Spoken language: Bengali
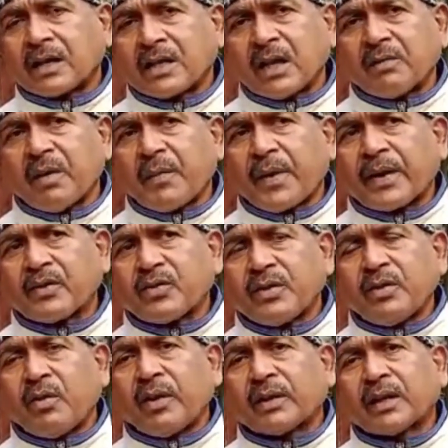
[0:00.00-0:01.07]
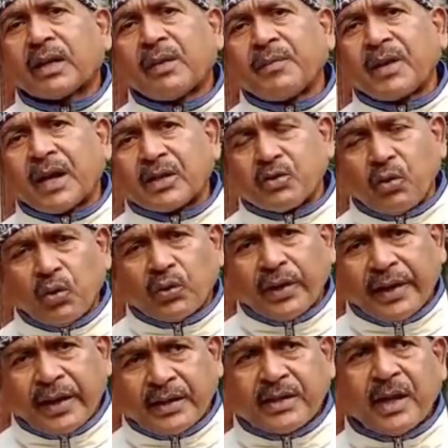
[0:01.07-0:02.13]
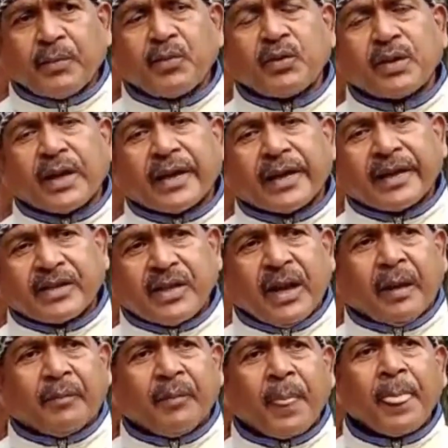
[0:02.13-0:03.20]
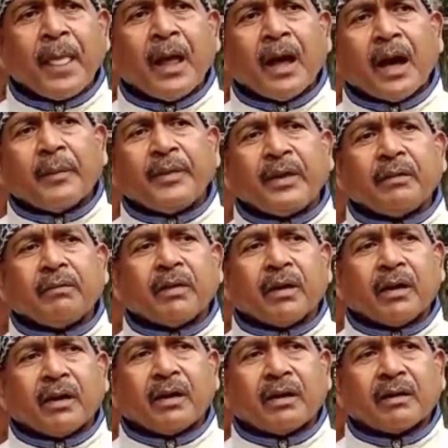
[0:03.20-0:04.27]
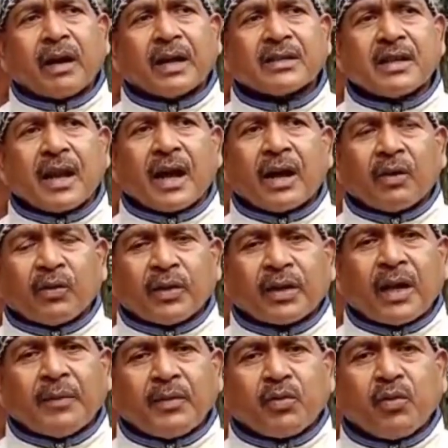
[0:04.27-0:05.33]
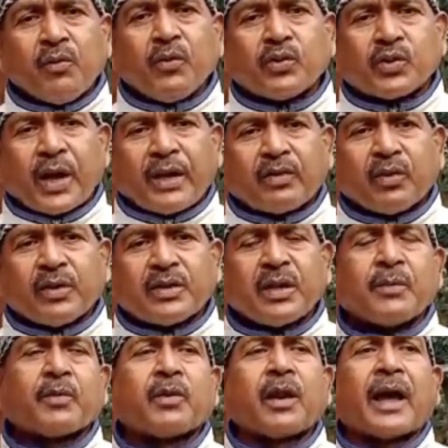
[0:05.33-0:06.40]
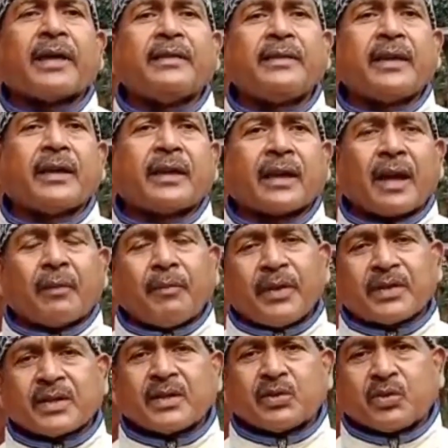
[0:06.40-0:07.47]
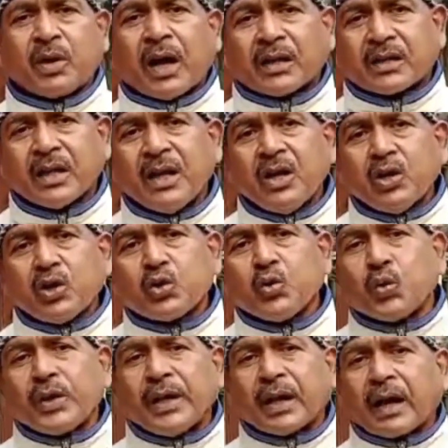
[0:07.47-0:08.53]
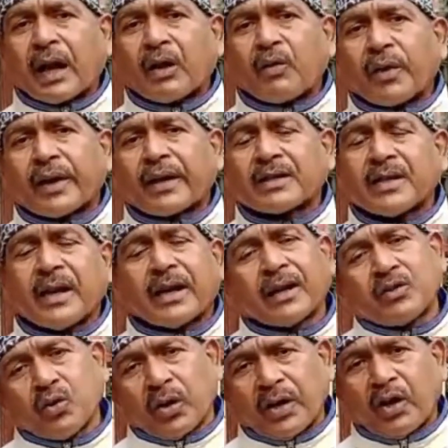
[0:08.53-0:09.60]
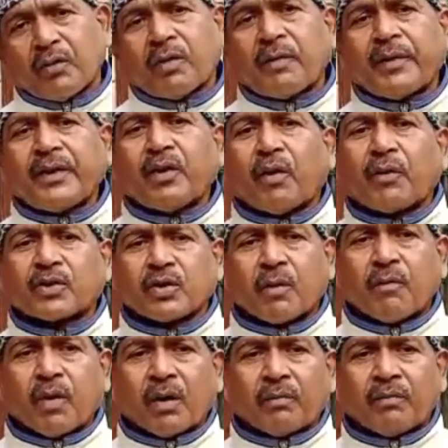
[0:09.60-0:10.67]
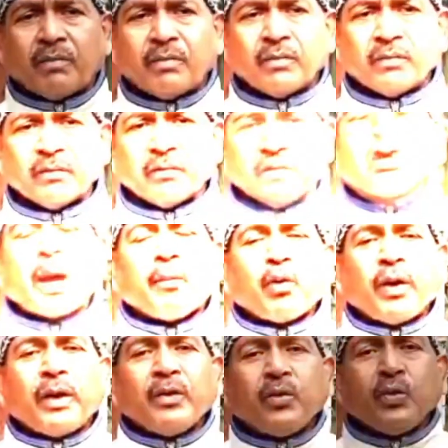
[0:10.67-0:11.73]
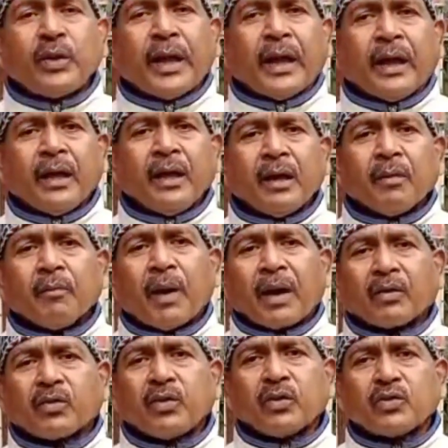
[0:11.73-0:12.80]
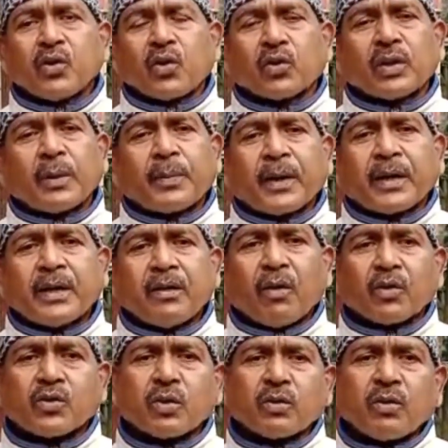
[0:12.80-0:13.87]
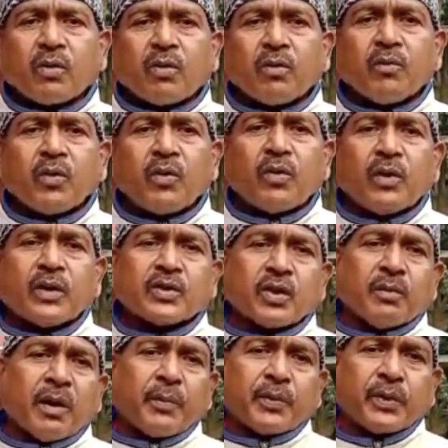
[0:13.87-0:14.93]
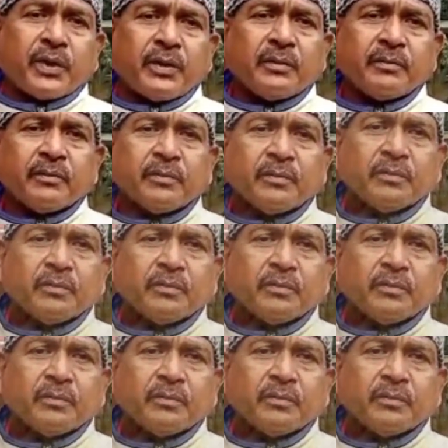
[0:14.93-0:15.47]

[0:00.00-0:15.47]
গাছের ব্যাপারে যদি হয়ে থাকে আমি গাছগুলো দেখেছি আমি ওদিকে গেছিলাম আমি গাছ লাগানো দেখে আমি খুব উৎসাহিত হয়েছি এবং লাইন দিয়ে দেখলাম বেশ কিছু গাছ শুকিয়ে কালো হয়ে গেছে এটা জলের অভাবেই হওয়া সম্ভব আমি শ্যামলেন্দুতে ভারতীয় জনতা পার্টি অশোকনগর মণ্ডলের সভাপতি